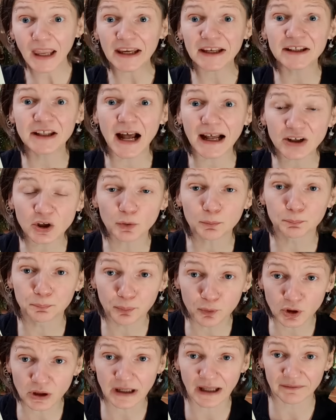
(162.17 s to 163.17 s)
i na tą
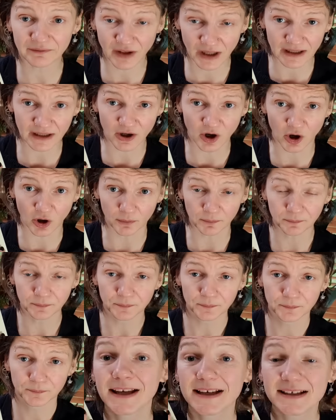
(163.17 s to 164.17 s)
butlę wielką
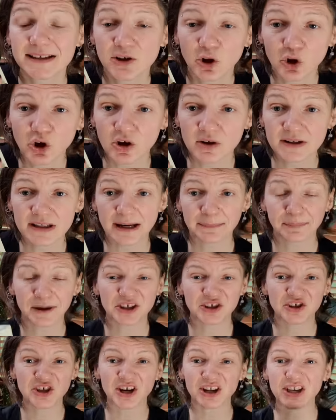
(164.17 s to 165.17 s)
jest do końca
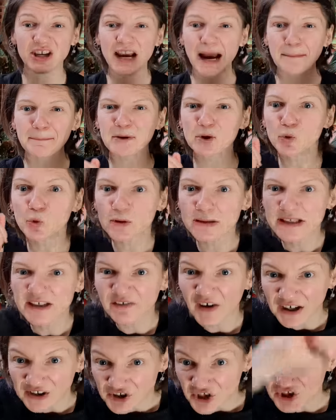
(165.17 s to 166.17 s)
października minus
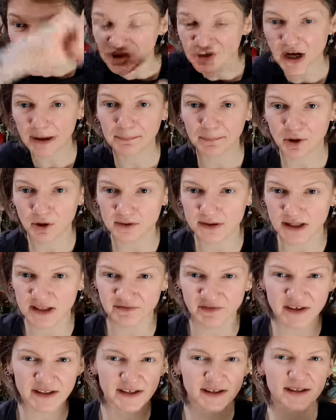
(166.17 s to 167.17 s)
20%,
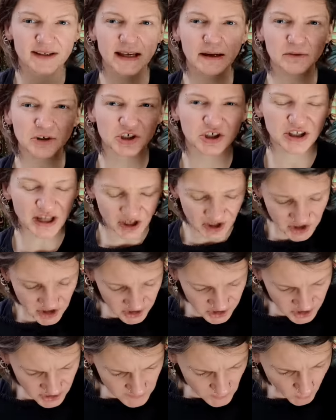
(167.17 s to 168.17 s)
więc całe 40